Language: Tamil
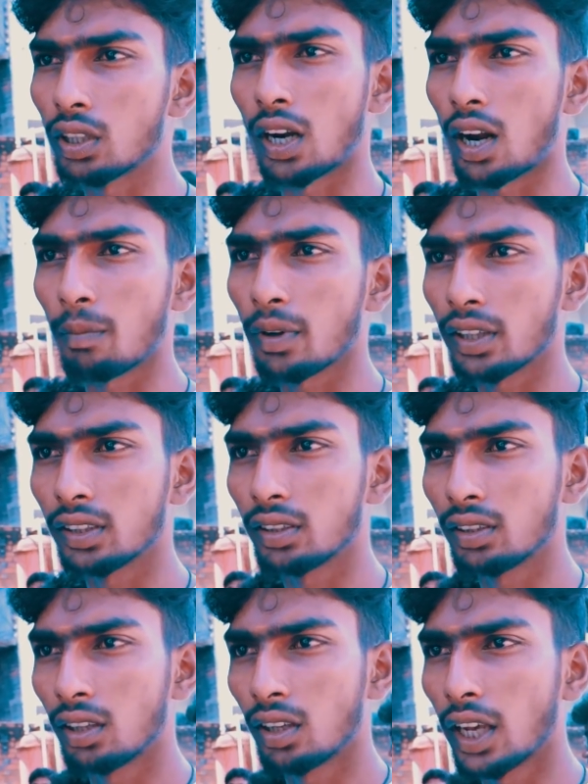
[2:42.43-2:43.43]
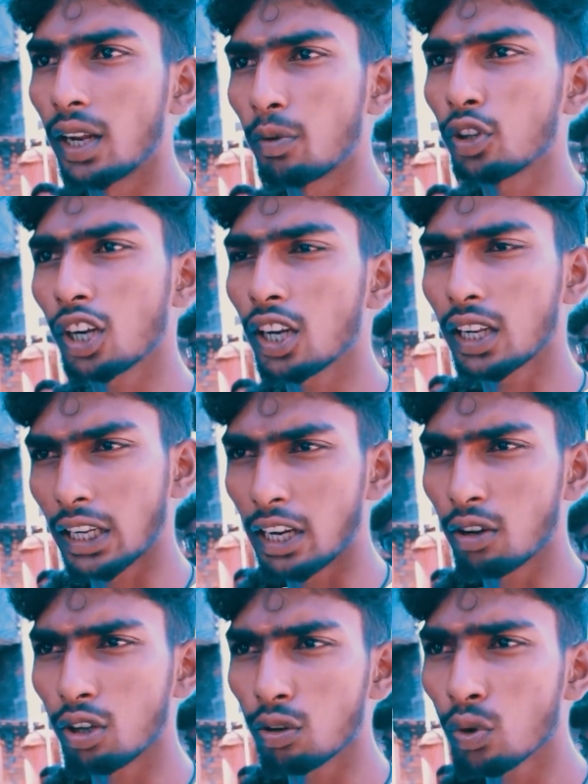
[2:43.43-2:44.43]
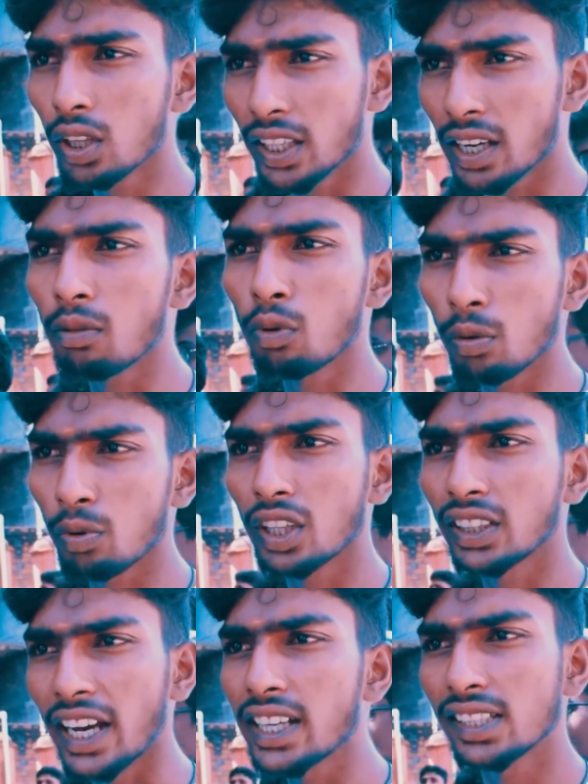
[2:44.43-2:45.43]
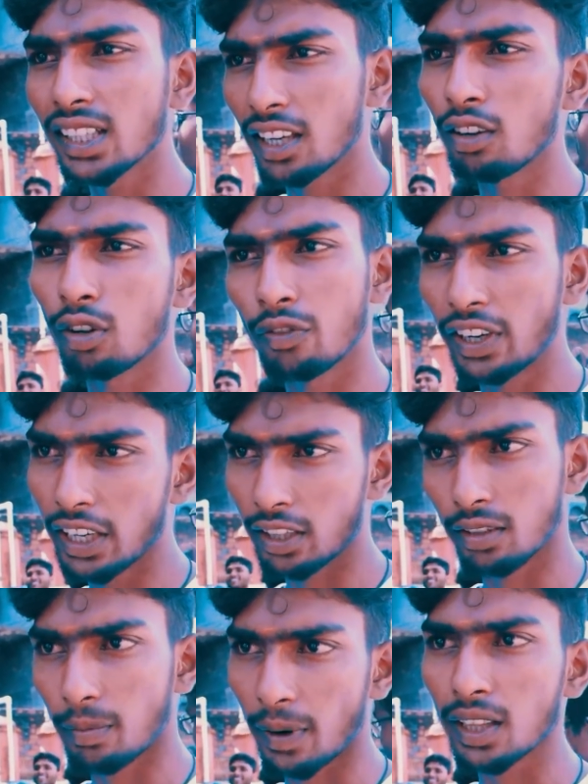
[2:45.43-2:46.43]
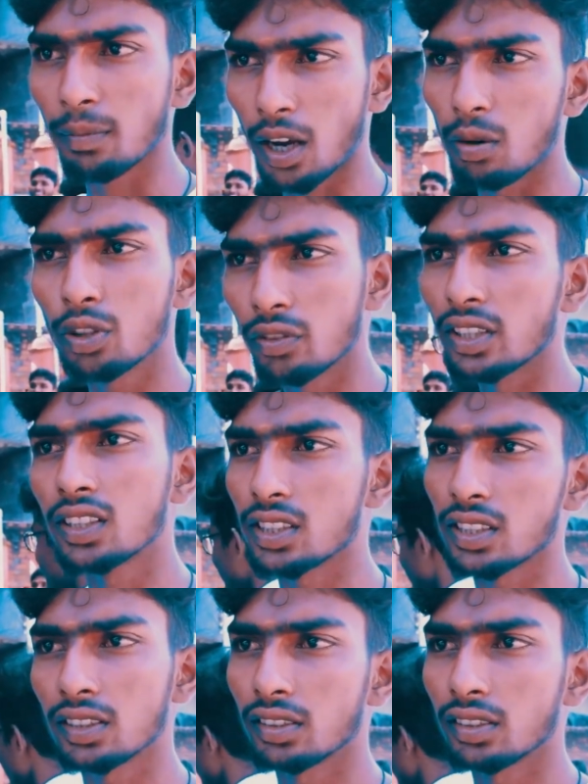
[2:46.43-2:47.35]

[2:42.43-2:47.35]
நான் நம்புகிறேன் என்னை பொறுத்த வரைக்கும் எனக்கு ஒரு கூட தங்க கூட பிறந்த தங்கச்சி இல்லையன்னு ஒரு ஃபீலிங் இந்த படத்தை பார்க்கும்போது வந்துச்சு